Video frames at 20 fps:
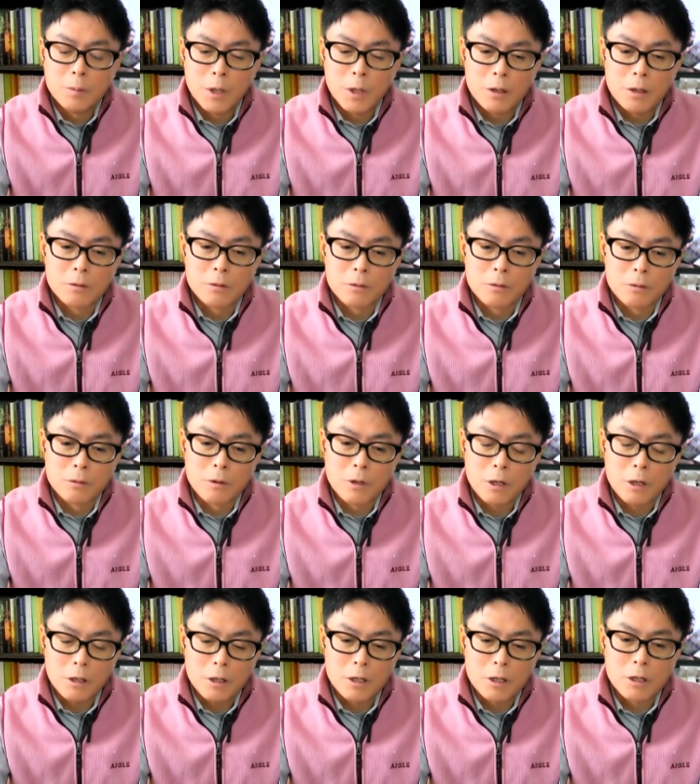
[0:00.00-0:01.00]
まあ
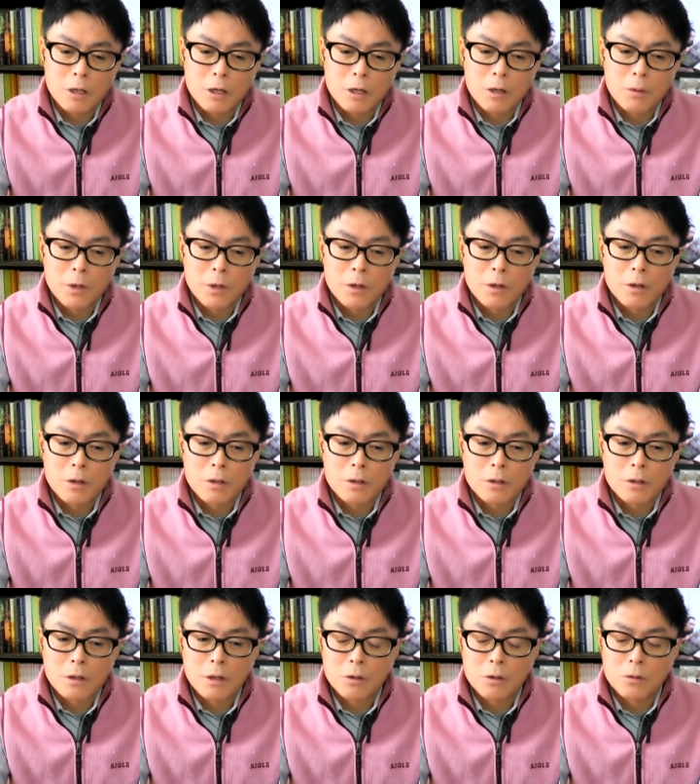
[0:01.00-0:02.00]
かなり長めから
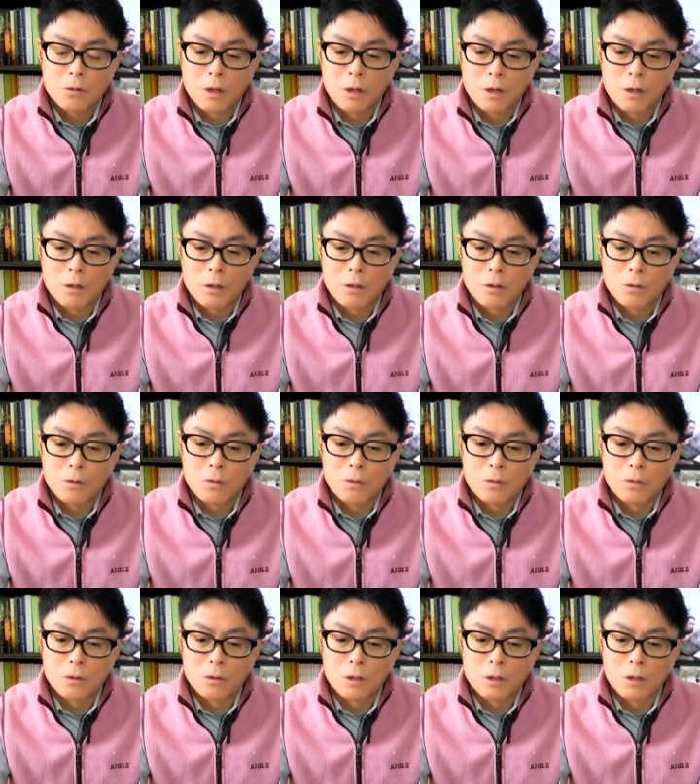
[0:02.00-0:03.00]
しっかりとやれてると
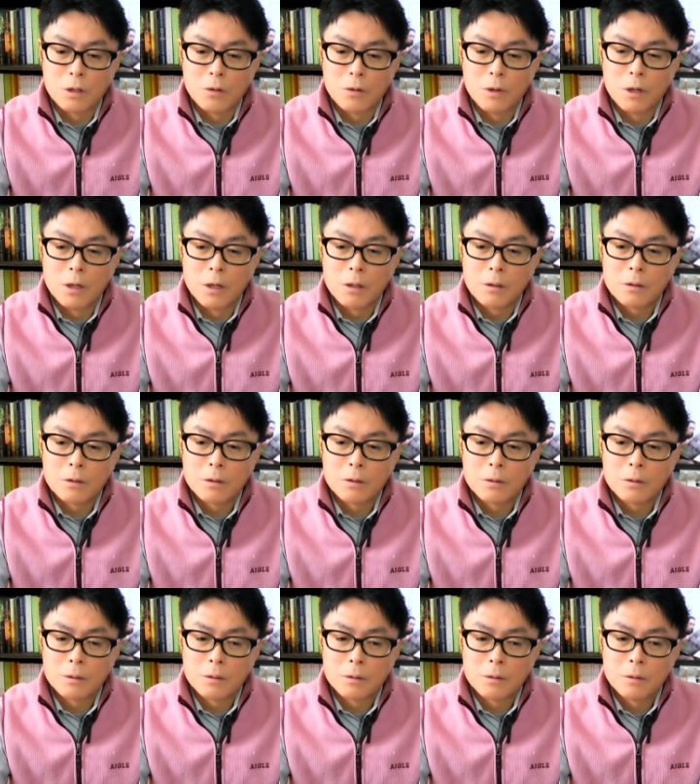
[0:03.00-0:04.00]
いう点では。
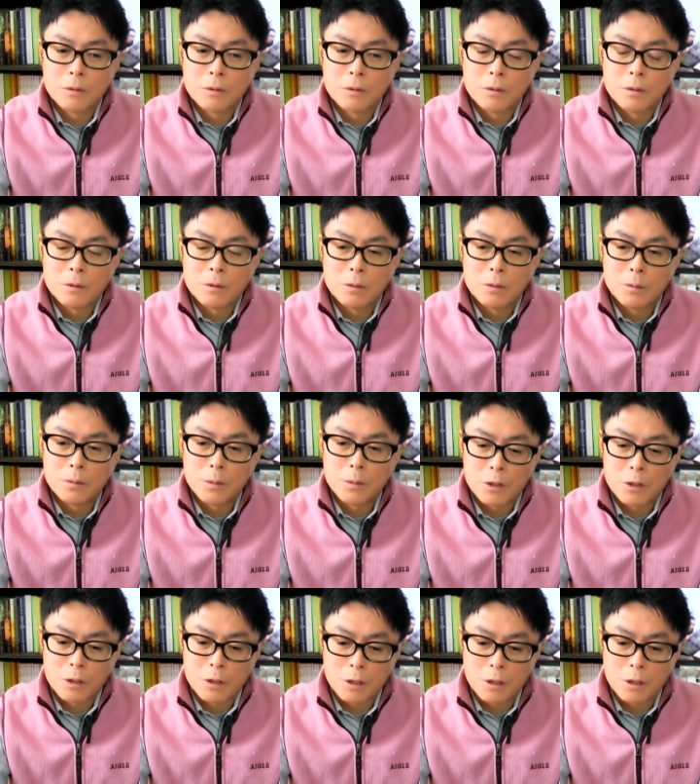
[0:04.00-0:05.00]
まあ
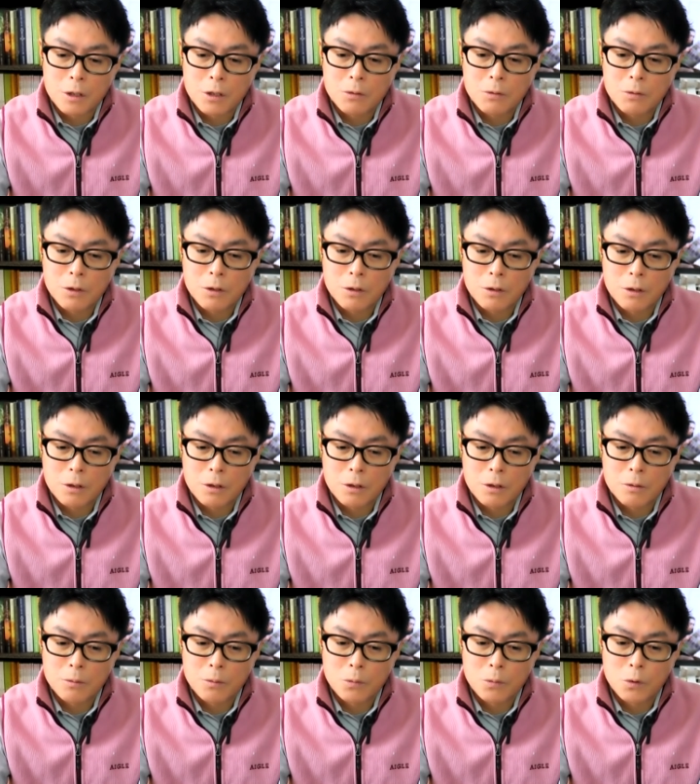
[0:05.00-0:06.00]
仕上がりは全
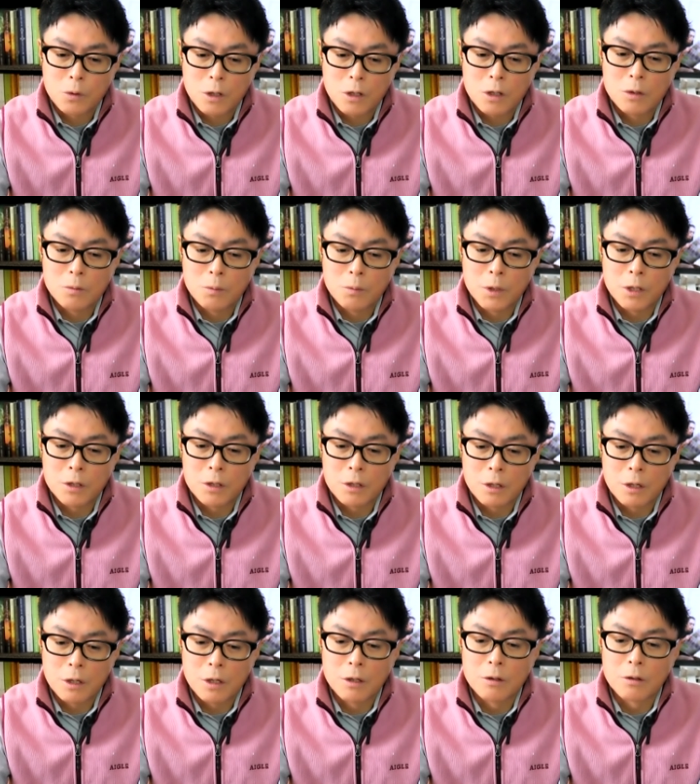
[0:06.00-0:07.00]
然僕は心配し
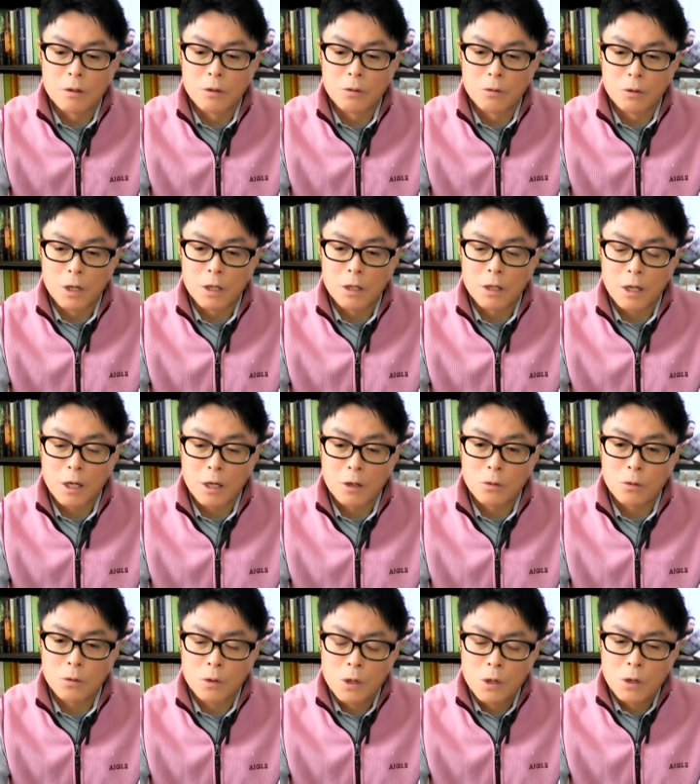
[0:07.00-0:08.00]
てないですけどね。ただ
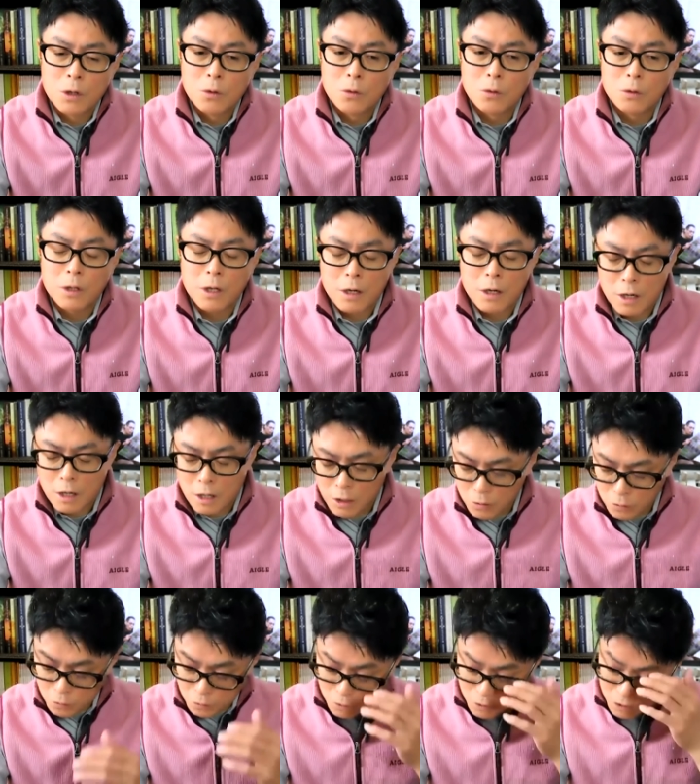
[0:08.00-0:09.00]
大阪
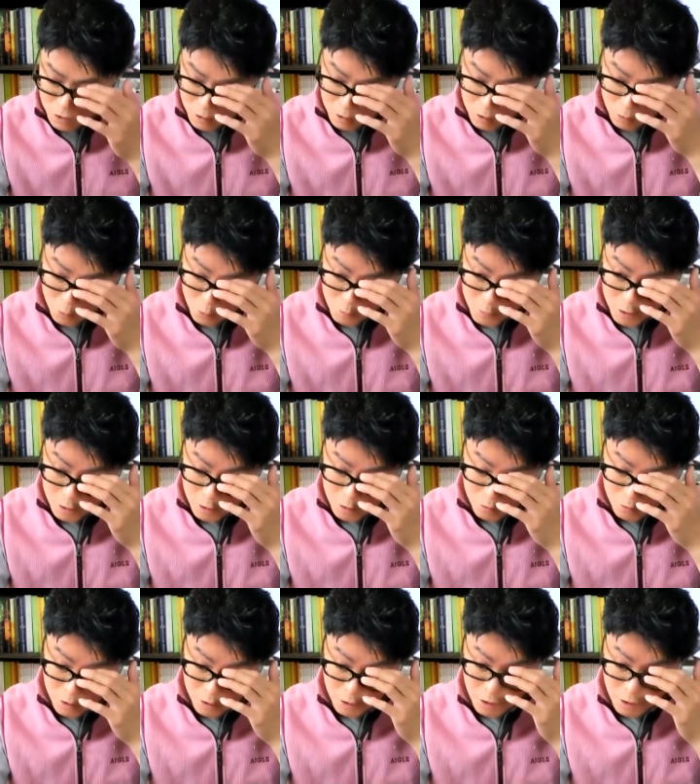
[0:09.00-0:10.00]
杯の時に友道
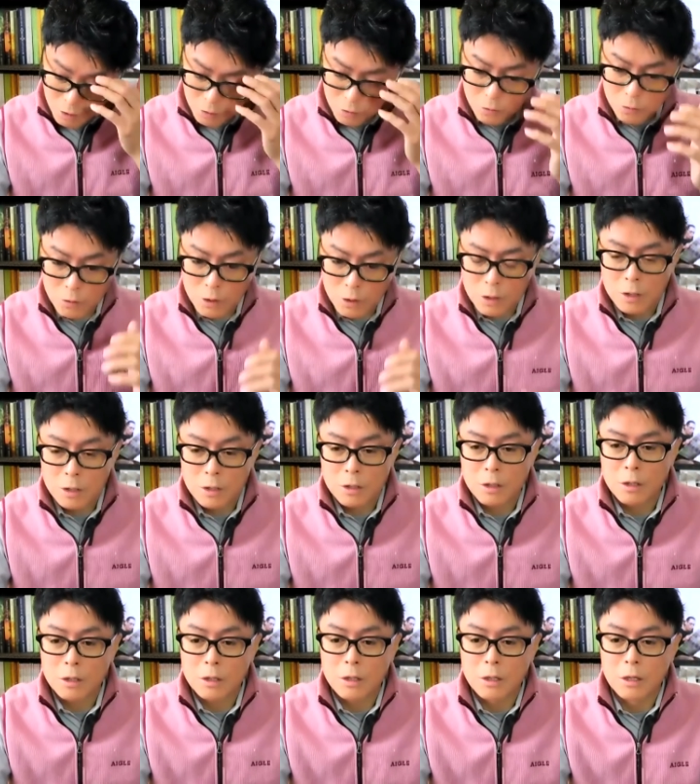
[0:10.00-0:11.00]
厩舎3頭出し
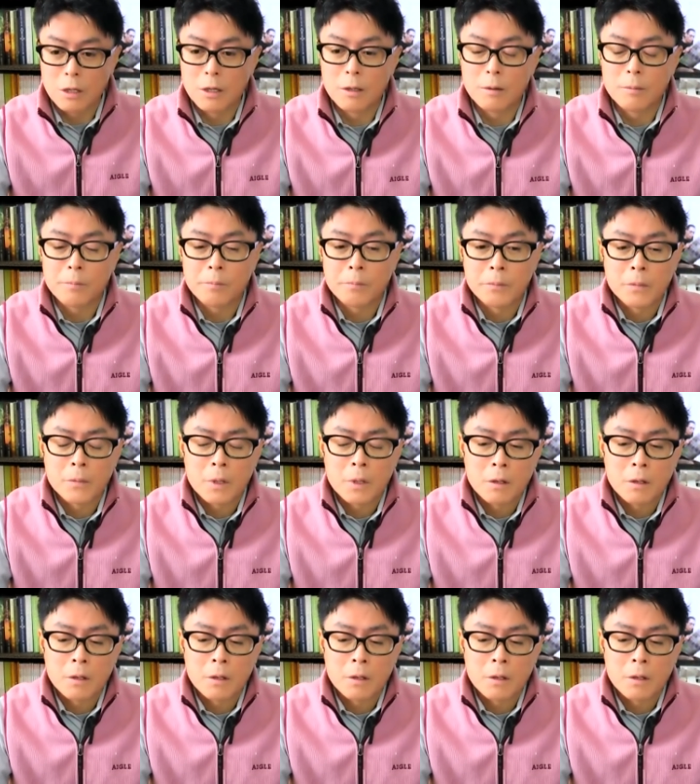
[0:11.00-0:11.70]
してて、